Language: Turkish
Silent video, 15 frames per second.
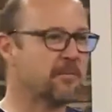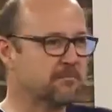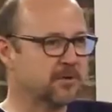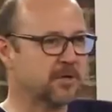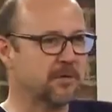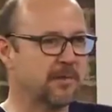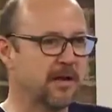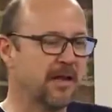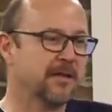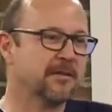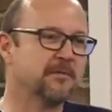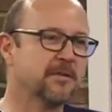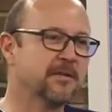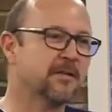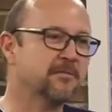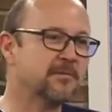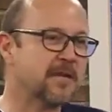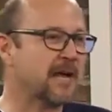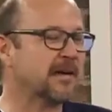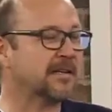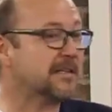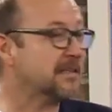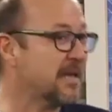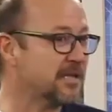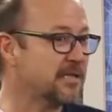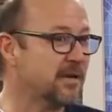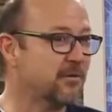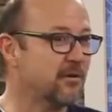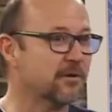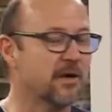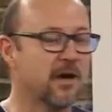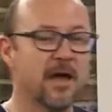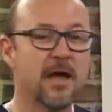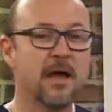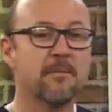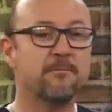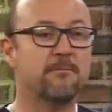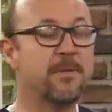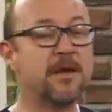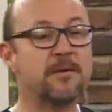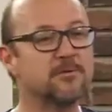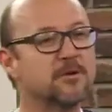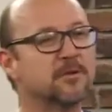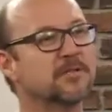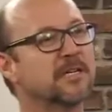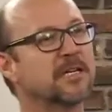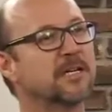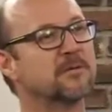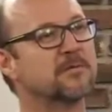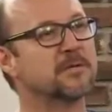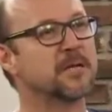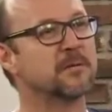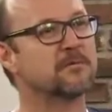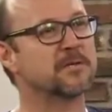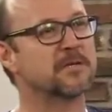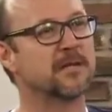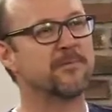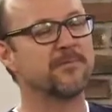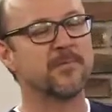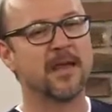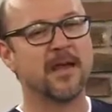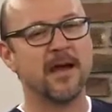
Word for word: yapmış ameliyatı, bitirmiş arkasından seviyordu. Benim çok dikkatimi çekmişti.